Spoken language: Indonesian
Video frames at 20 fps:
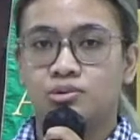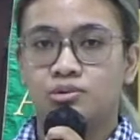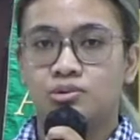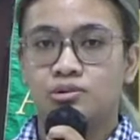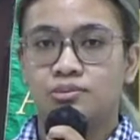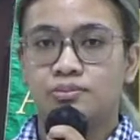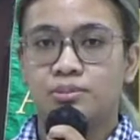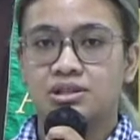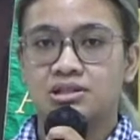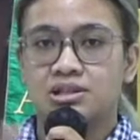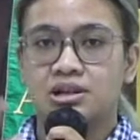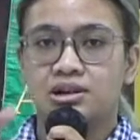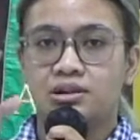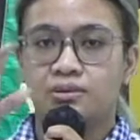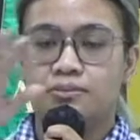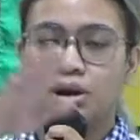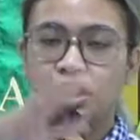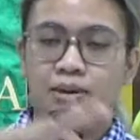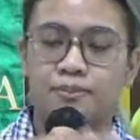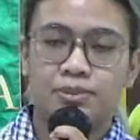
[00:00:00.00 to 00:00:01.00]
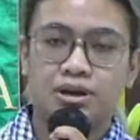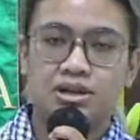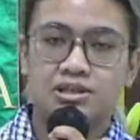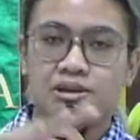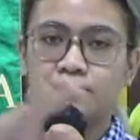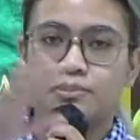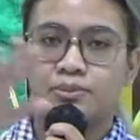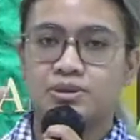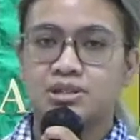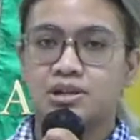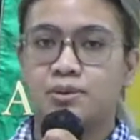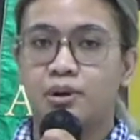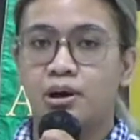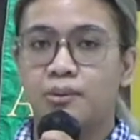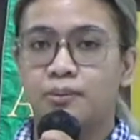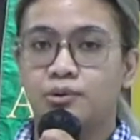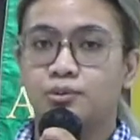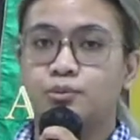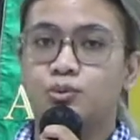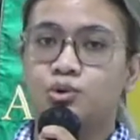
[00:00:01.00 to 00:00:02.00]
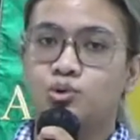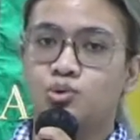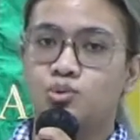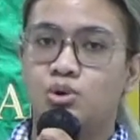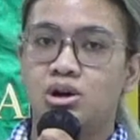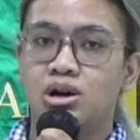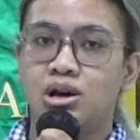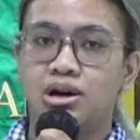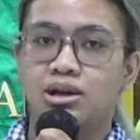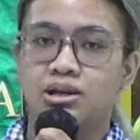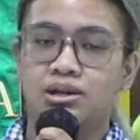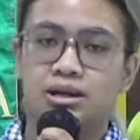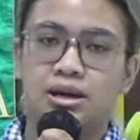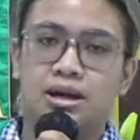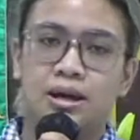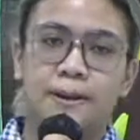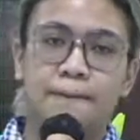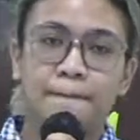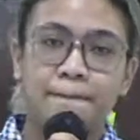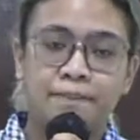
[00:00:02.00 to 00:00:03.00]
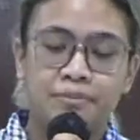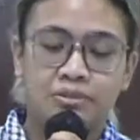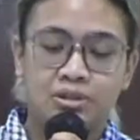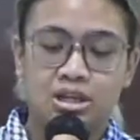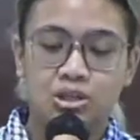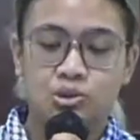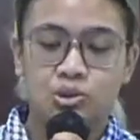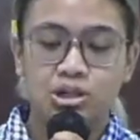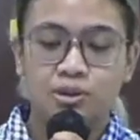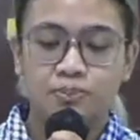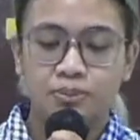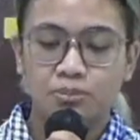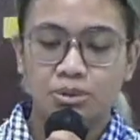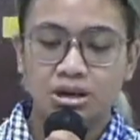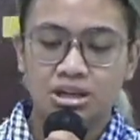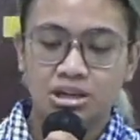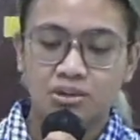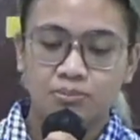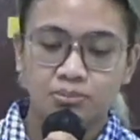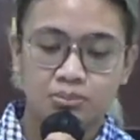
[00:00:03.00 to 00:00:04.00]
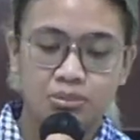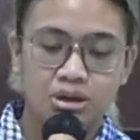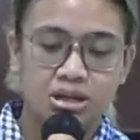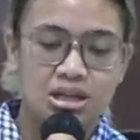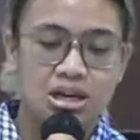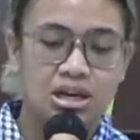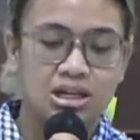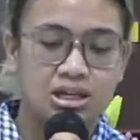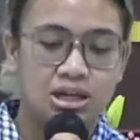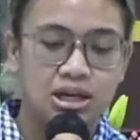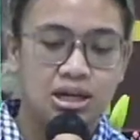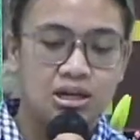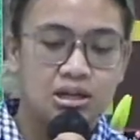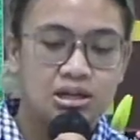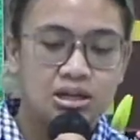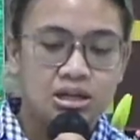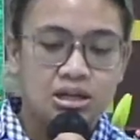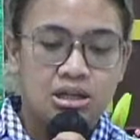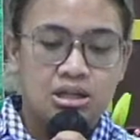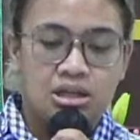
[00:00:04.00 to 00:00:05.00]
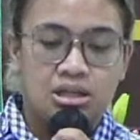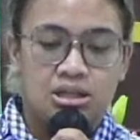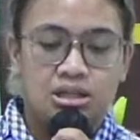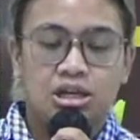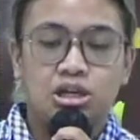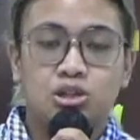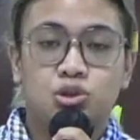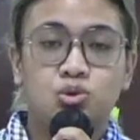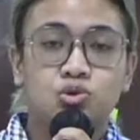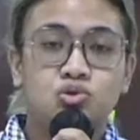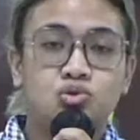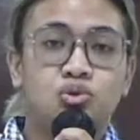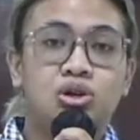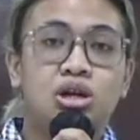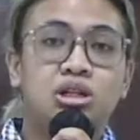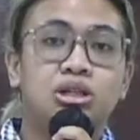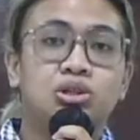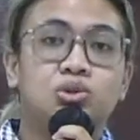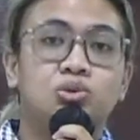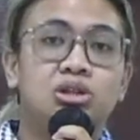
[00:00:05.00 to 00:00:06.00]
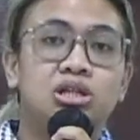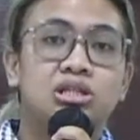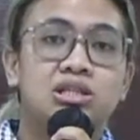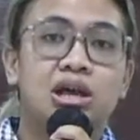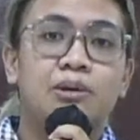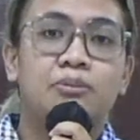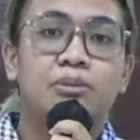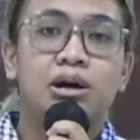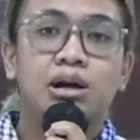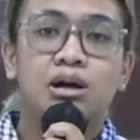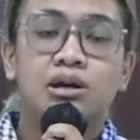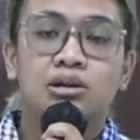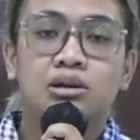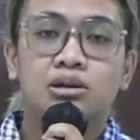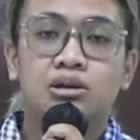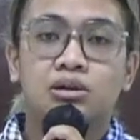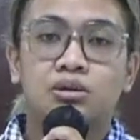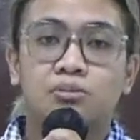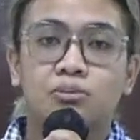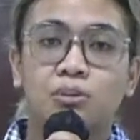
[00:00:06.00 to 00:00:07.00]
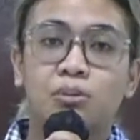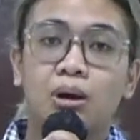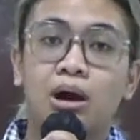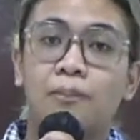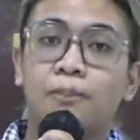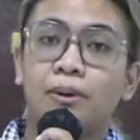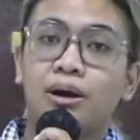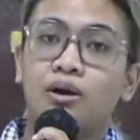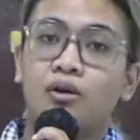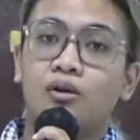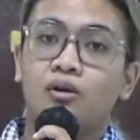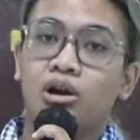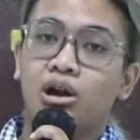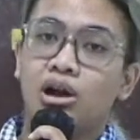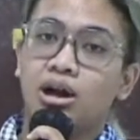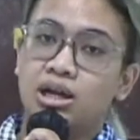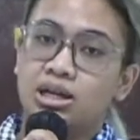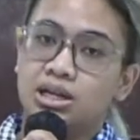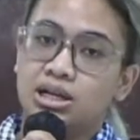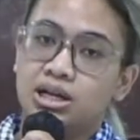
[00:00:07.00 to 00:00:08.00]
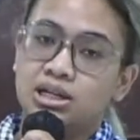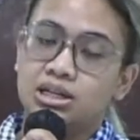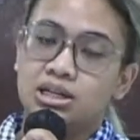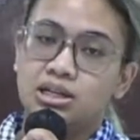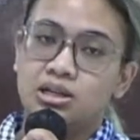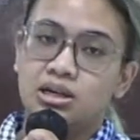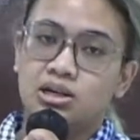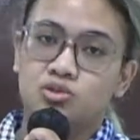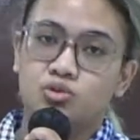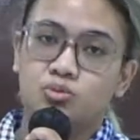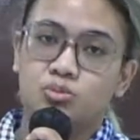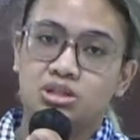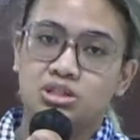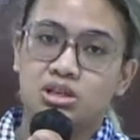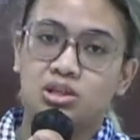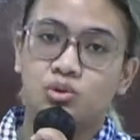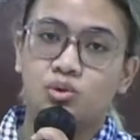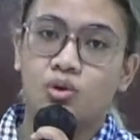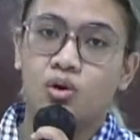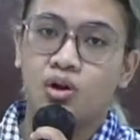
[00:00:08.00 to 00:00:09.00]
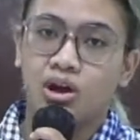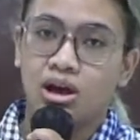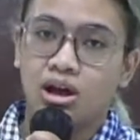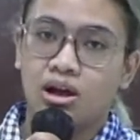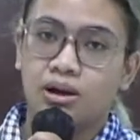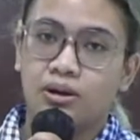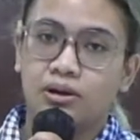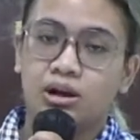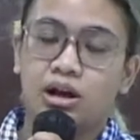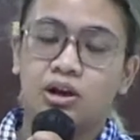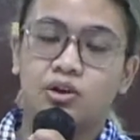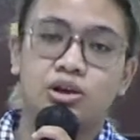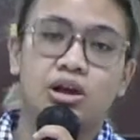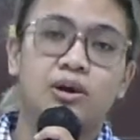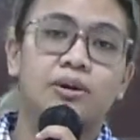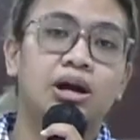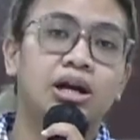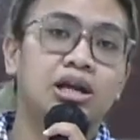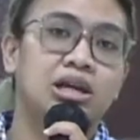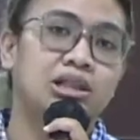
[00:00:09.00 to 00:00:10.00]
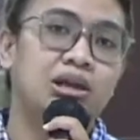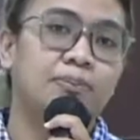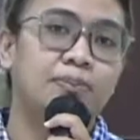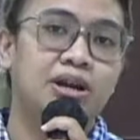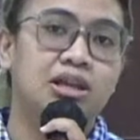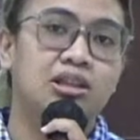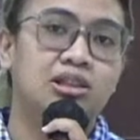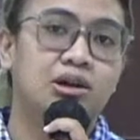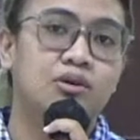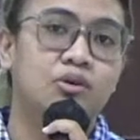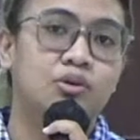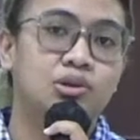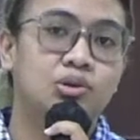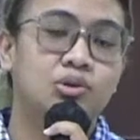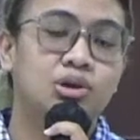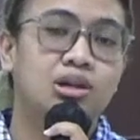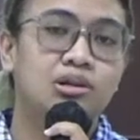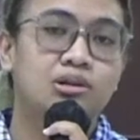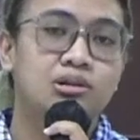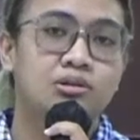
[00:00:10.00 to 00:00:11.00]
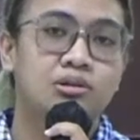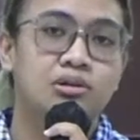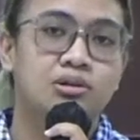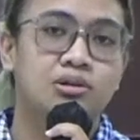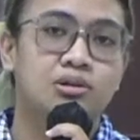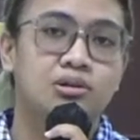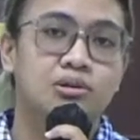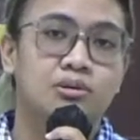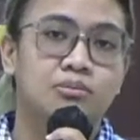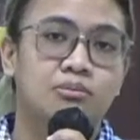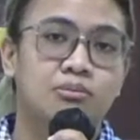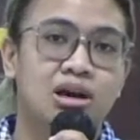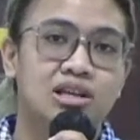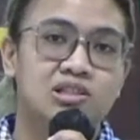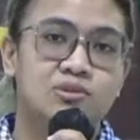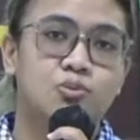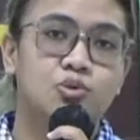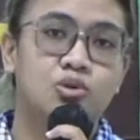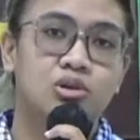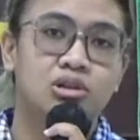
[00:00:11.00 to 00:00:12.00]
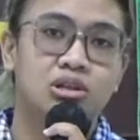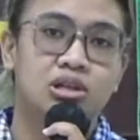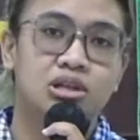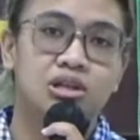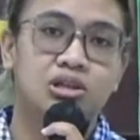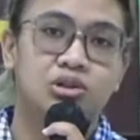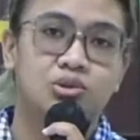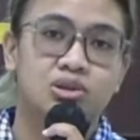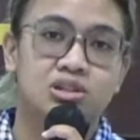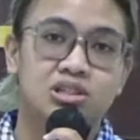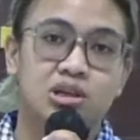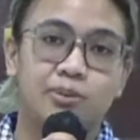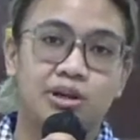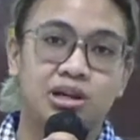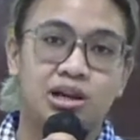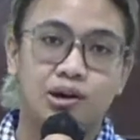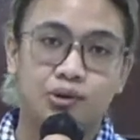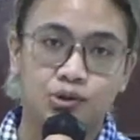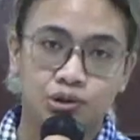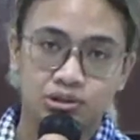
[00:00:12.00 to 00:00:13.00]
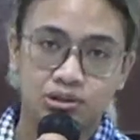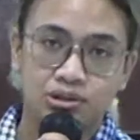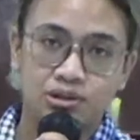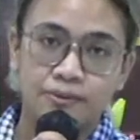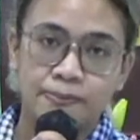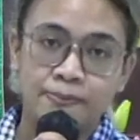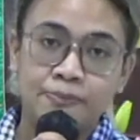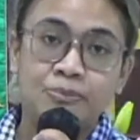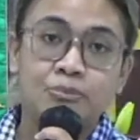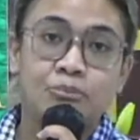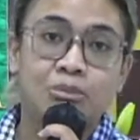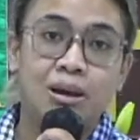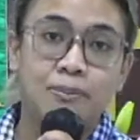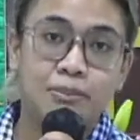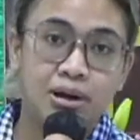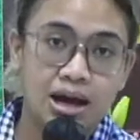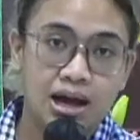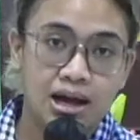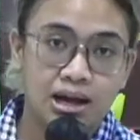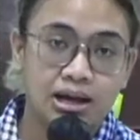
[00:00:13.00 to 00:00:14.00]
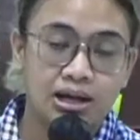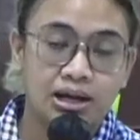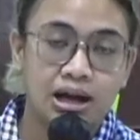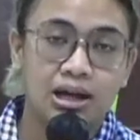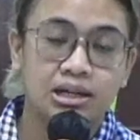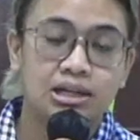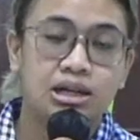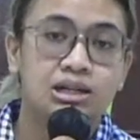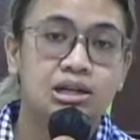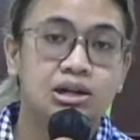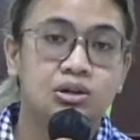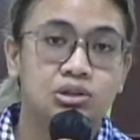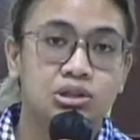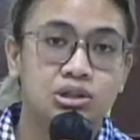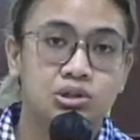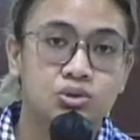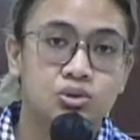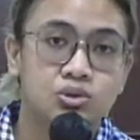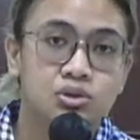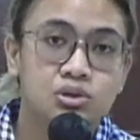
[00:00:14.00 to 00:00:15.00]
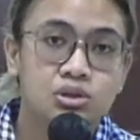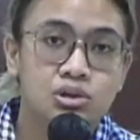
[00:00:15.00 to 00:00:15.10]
pasal berapa sampai pasal berapa tuh buku 2. Nah, itu ada pembagian-pembagiannya. Nah itu juga ditulis sama beberapa orang adik-adik, nggak cuma satu orang. Kalau yang kita paling tahu itu kan Mazmur ditulis sama Daud. Memang karena Daud itu